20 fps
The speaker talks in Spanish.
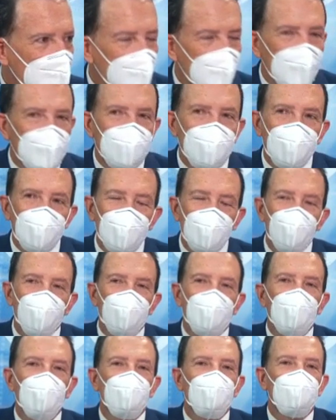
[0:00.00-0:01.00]
en el
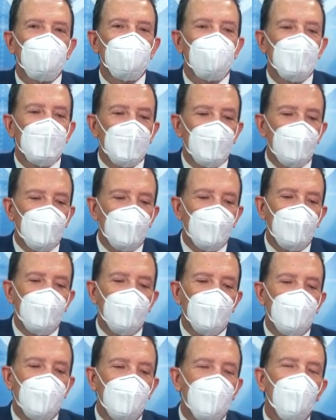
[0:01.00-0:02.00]
sentido que los
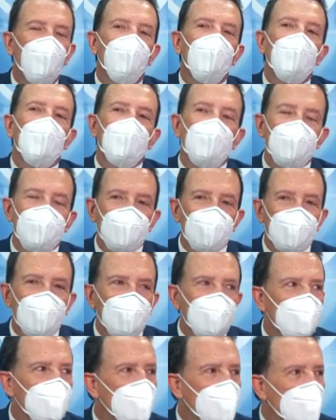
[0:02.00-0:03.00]
eh, locales
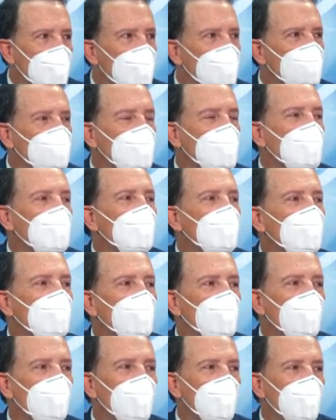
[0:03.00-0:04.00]
están cerrados, de que la
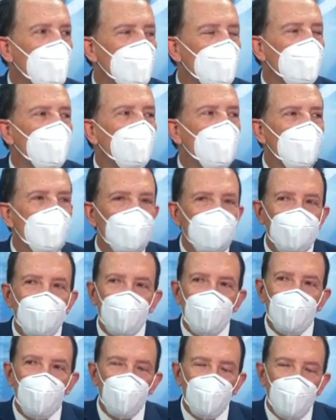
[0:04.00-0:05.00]
economía también
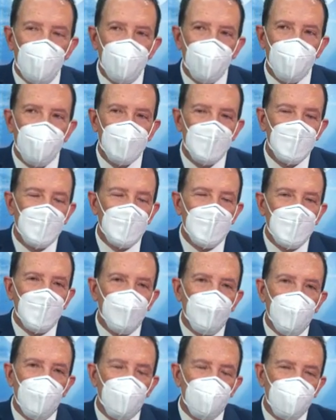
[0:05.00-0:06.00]
está cautiva,
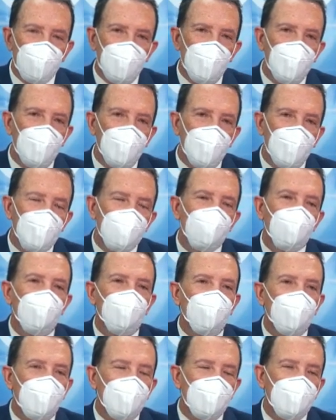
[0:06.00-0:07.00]
pero sí, eso
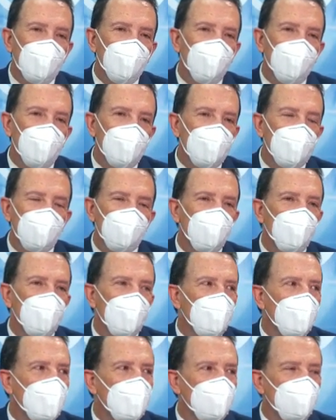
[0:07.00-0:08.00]
definitivamente es un
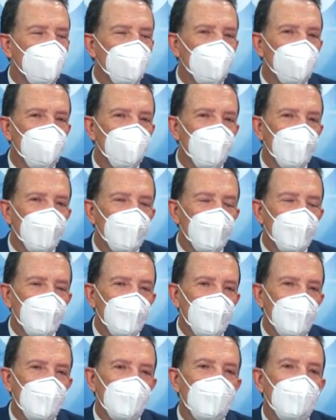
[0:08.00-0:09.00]
ingreso
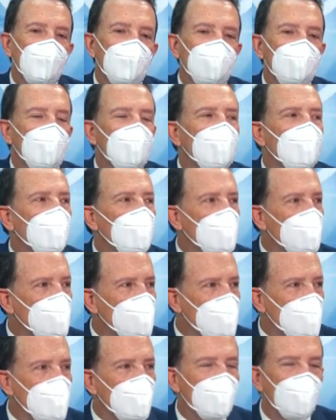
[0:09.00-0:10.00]
que están
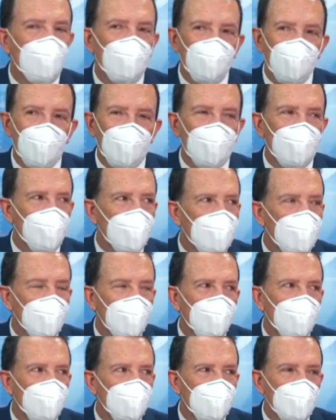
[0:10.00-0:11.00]
dejando de tener los
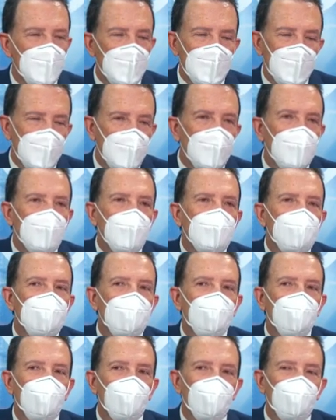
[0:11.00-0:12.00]
guatemaltecos y que ha
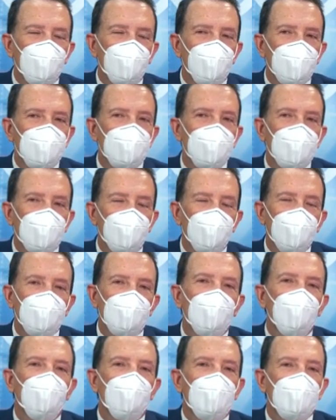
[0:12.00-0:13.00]
sido
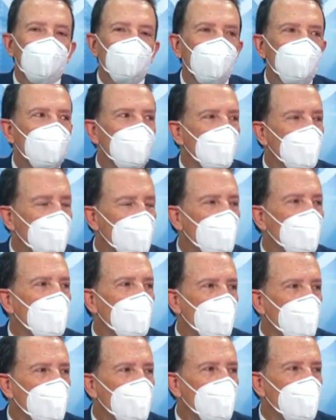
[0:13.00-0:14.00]
básicamente lo que ha sostenido la
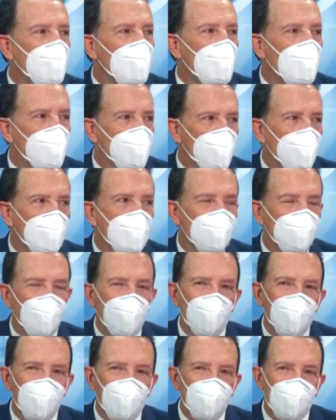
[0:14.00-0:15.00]
economía del país
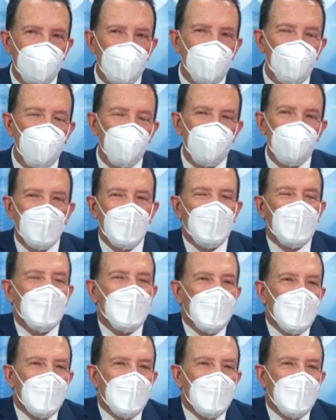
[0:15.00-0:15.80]
por muchos años.